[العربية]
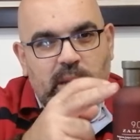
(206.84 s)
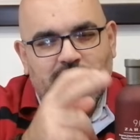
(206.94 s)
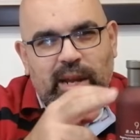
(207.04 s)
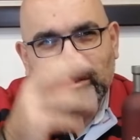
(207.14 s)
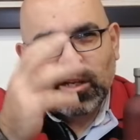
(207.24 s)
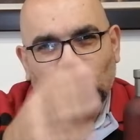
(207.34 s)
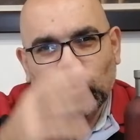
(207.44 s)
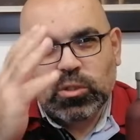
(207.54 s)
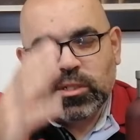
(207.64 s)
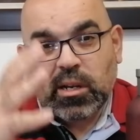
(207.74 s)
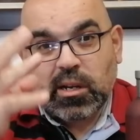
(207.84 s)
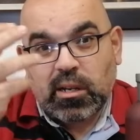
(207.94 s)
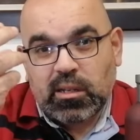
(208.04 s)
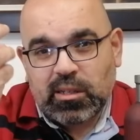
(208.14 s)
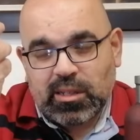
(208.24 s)
من اكثر عطور
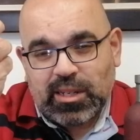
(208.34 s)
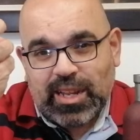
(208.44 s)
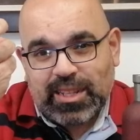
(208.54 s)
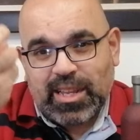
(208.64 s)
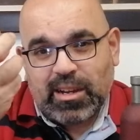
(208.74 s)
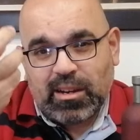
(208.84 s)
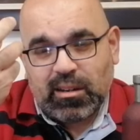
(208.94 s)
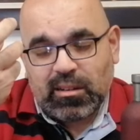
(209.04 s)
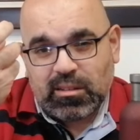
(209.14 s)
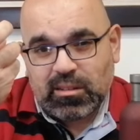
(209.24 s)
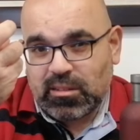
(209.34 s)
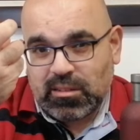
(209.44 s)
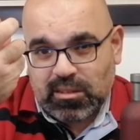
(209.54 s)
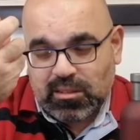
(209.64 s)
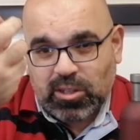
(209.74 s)
زارا الاداء
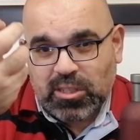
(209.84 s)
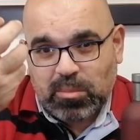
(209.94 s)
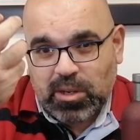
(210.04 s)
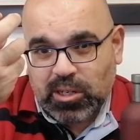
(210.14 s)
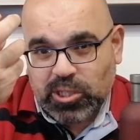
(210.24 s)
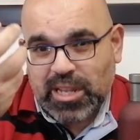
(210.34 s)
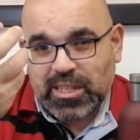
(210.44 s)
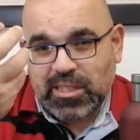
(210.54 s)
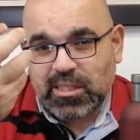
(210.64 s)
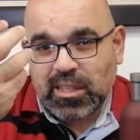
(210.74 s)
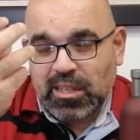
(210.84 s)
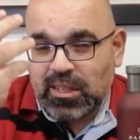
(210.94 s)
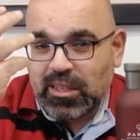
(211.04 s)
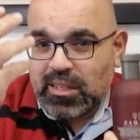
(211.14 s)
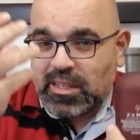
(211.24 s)
آه، يعتبر جيد
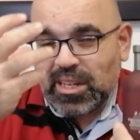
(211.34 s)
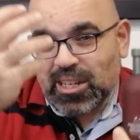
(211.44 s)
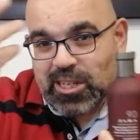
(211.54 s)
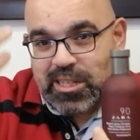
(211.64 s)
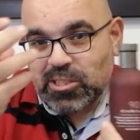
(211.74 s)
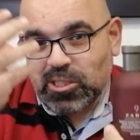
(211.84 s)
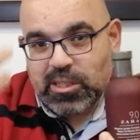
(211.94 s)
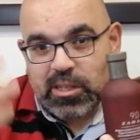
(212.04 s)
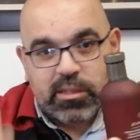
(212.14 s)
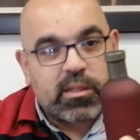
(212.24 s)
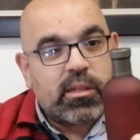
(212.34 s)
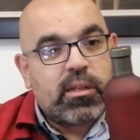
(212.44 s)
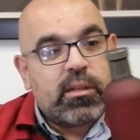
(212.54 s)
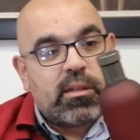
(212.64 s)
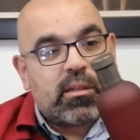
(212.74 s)
الى جيد جدا
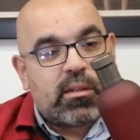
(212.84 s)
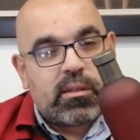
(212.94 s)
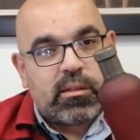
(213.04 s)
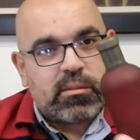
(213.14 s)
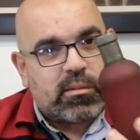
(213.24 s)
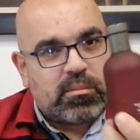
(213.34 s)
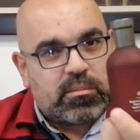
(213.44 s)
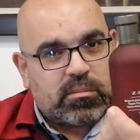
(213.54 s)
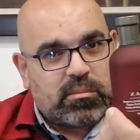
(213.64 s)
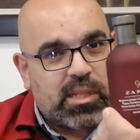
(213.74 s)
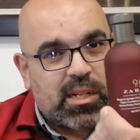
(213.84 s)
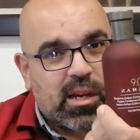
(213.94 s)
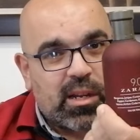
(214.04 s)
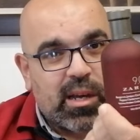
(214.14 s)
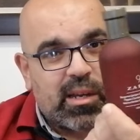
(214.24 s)
آه، من
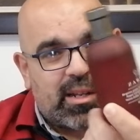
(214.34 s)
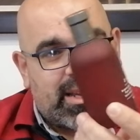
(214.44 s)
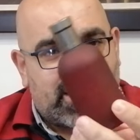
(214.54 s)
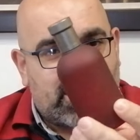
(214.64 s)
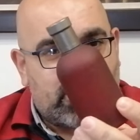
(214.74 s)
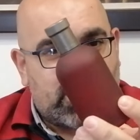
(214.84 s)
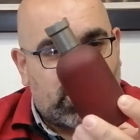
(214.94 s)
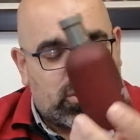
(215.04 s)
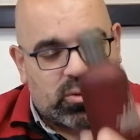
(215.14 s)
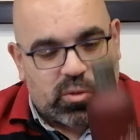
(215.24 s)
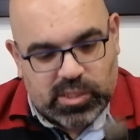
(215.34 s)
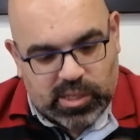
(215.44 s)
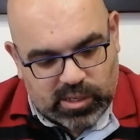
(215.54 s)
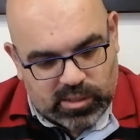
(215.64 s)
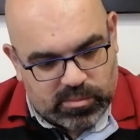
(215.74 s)
القلائل يعني بعطور
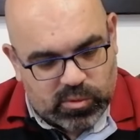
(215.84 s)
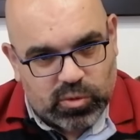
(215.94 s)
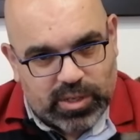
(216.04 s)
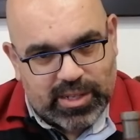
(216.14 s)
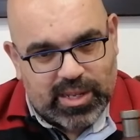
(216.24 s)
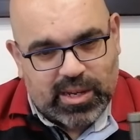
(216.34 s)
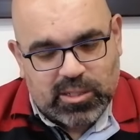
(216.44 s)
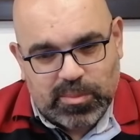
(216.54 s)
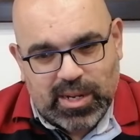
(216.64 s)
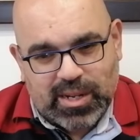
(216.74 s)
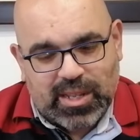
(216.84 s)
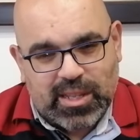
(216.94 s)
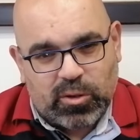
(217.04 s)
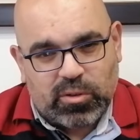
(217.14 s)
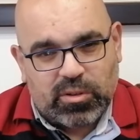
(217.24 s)
زارا اللي بتكون ادائها اجمالا
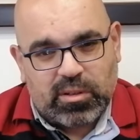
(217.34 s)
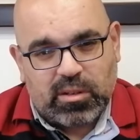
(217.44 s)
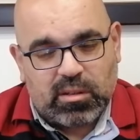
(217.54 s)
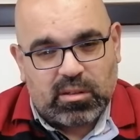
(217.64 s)
ادائهم